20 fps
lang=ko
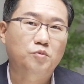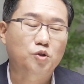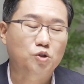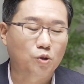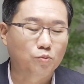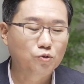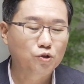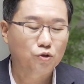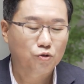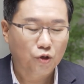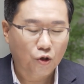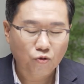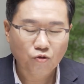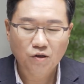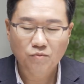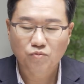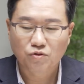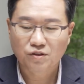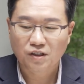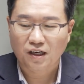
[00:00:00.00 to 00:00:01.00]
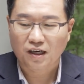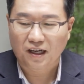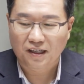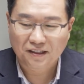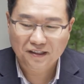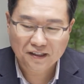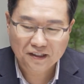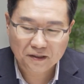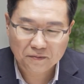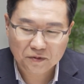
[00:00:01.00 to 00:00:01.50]
뭐 전문적으로 연구한 분야가
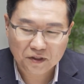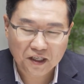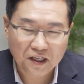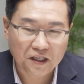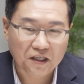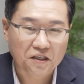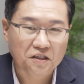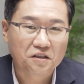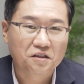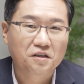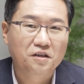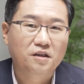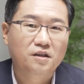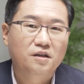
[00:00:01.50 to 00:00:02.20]
아니기 때문에 네.